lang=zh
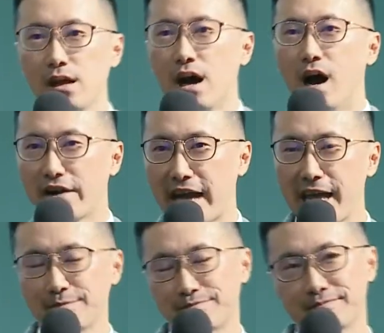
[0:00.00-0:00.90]
OK，
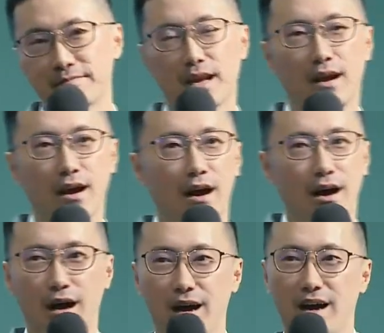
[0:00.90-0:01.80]

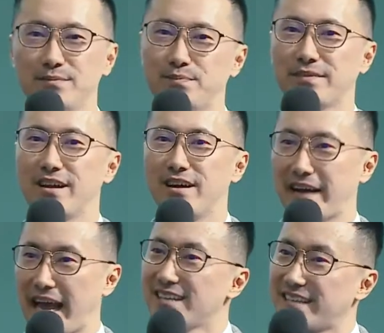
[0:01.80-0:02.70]
呃
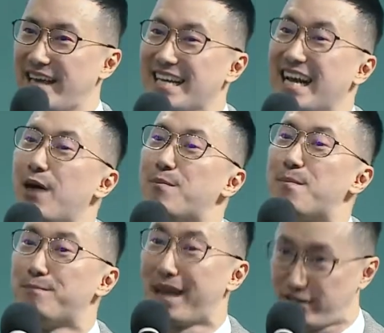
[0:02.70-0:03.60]
，OK， saya cakap
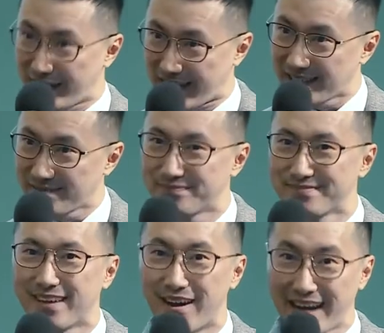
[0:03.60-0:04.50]
Mandarin 啊
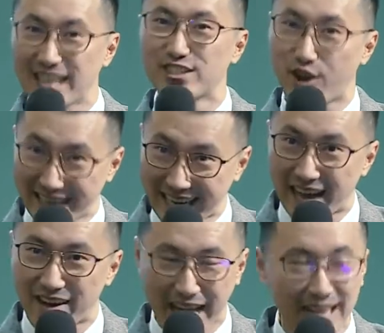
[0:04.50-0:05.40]
，OK，sorry 啊
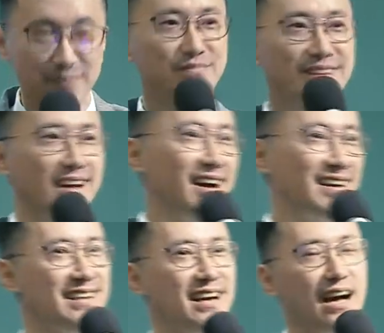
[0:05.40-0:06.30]

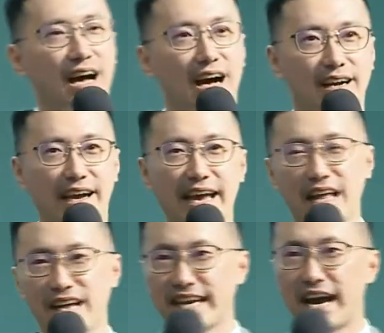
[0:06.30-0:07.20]
，OK，OK， 大
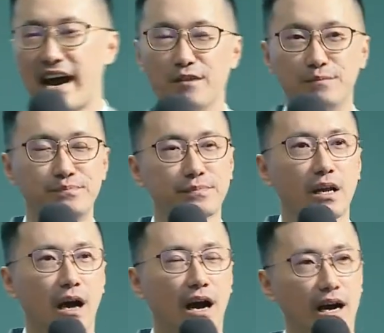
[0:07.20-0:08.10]
家好，
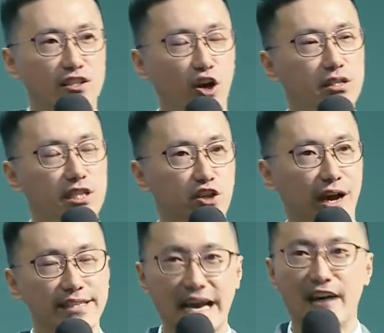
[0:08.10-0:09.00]
呃，从事传
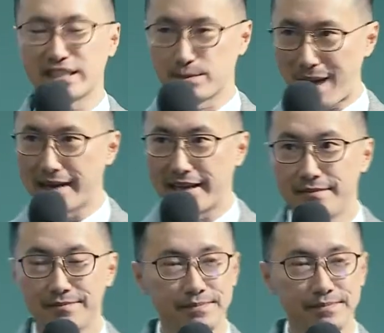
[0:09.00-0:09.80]
销十八年，